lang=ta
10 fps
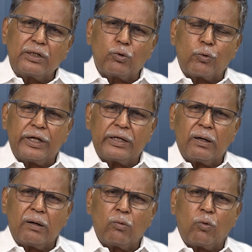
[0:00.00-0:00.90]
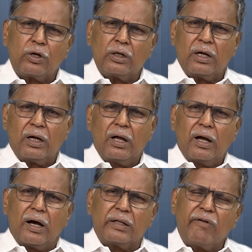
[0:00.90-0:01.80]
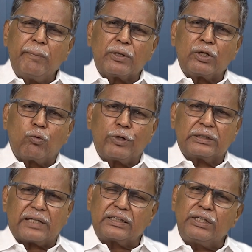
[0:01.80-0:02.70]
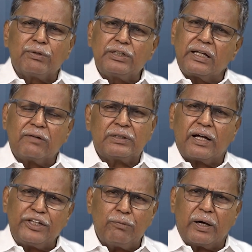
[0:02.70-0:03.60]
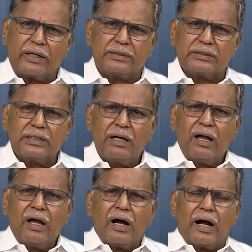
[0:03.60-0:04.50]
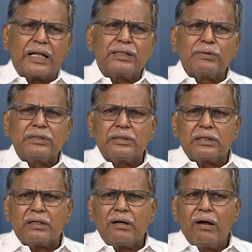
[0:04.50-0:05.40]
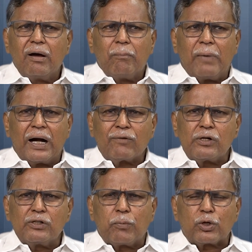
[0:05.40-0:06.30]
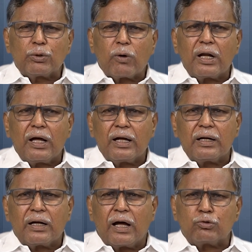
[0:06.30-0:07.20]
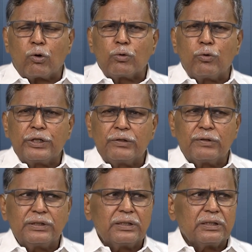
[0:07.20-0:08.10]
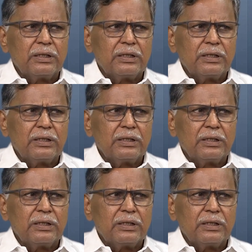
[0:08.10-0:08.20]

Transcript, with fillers: எழுதக்கூடிய ஒரு அது வெளிப்படுத்தக்கூடிய சக்தி வந்து இதில் வந்து அதிகமாக இருக்குது அடுத்து வந்து மாணவர்களுக்கு பொறுத்தவரையில் நான் சொல்லக்கூடியது வந்து